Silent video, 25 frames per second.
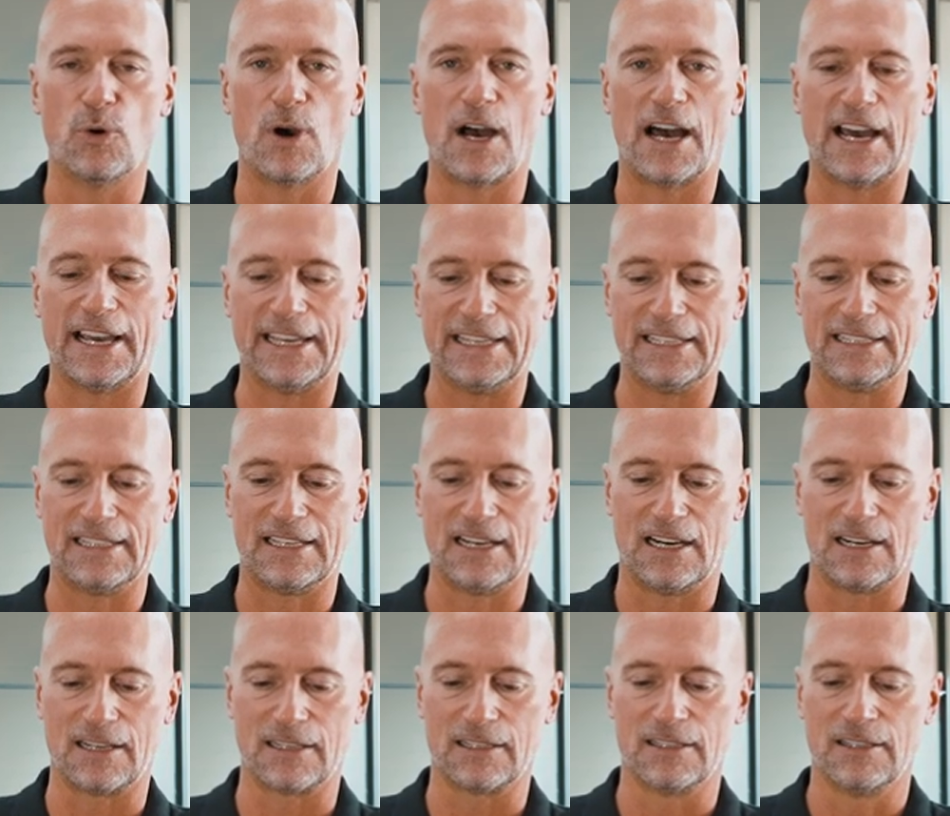
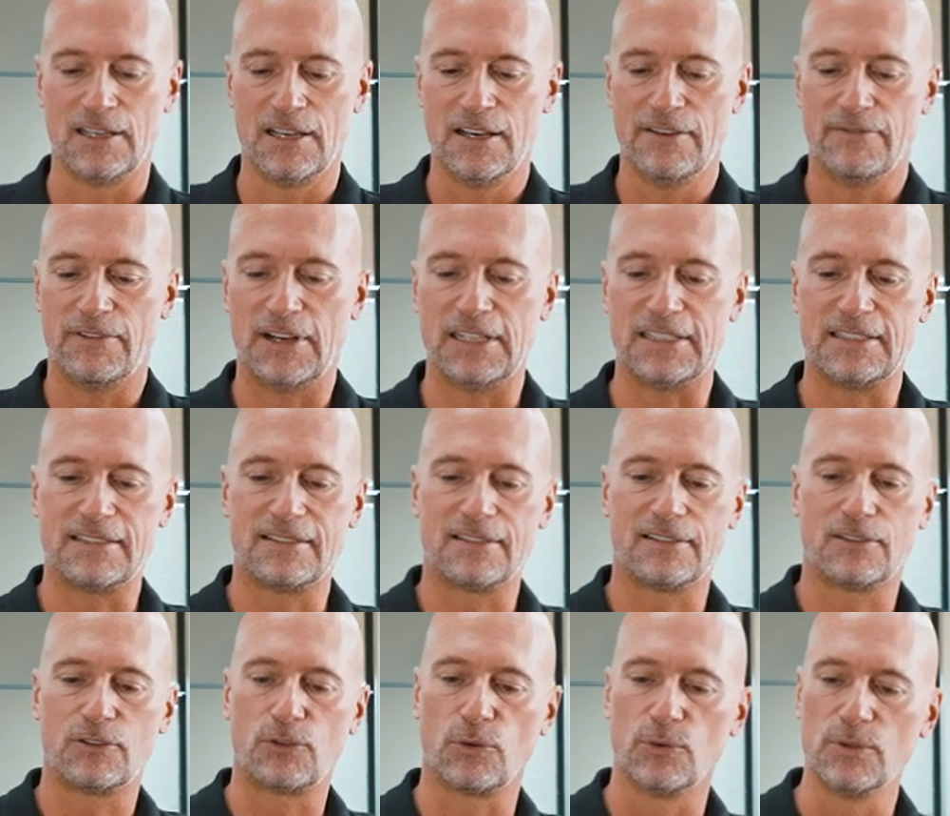eingang weil
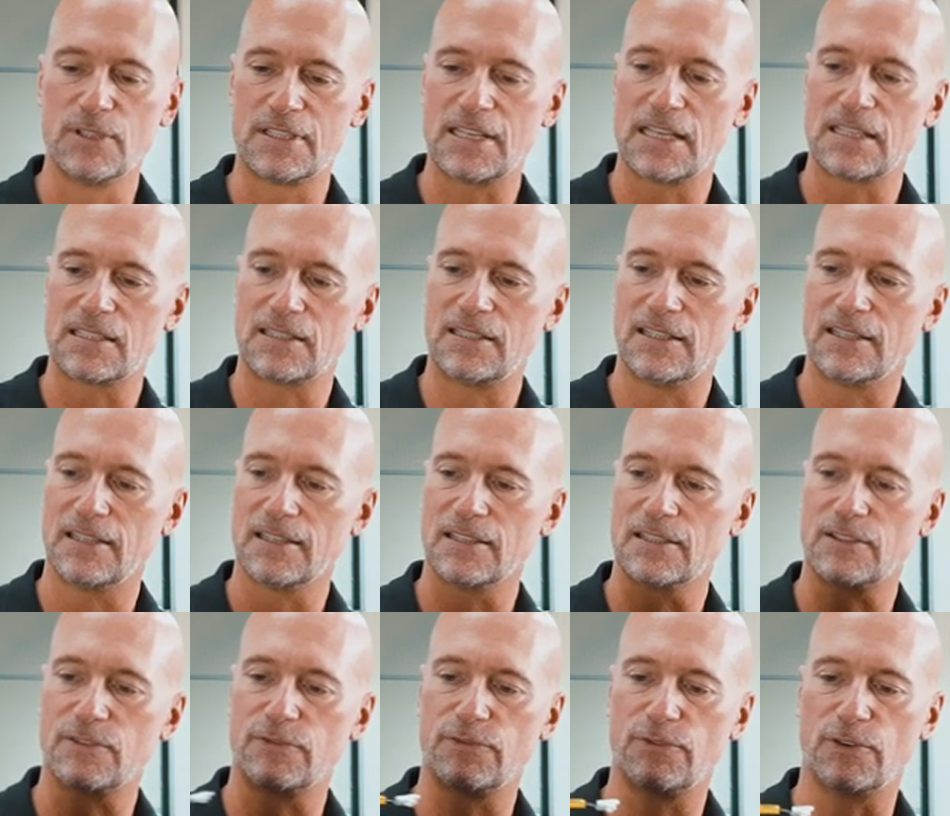grundsätzlich
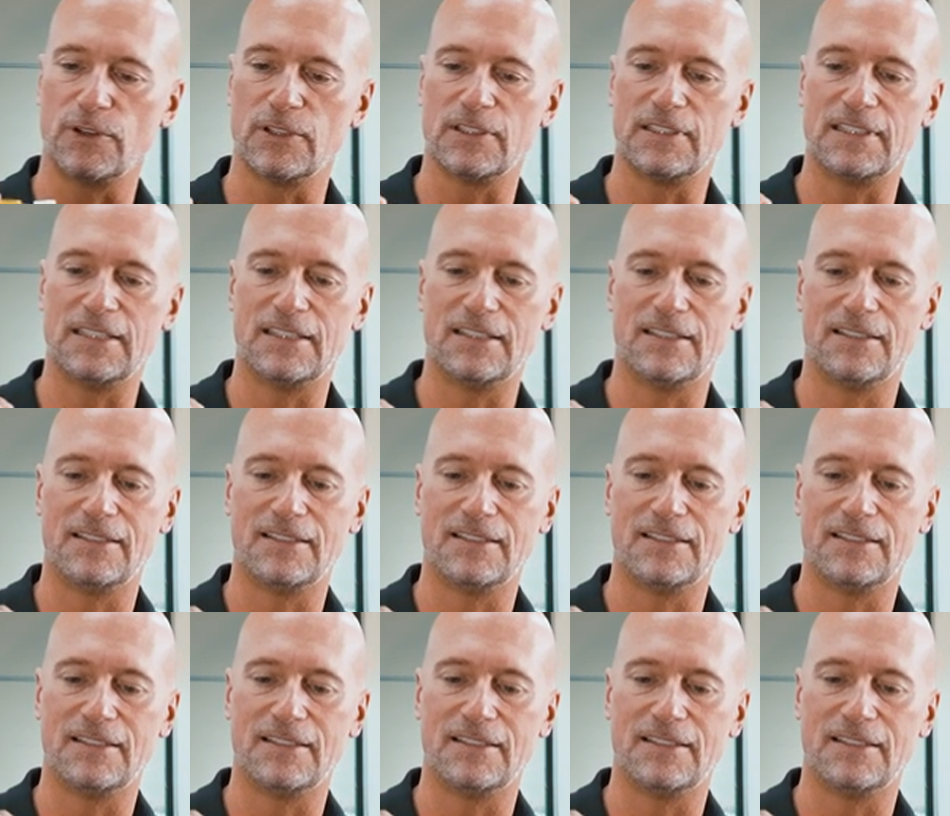ist von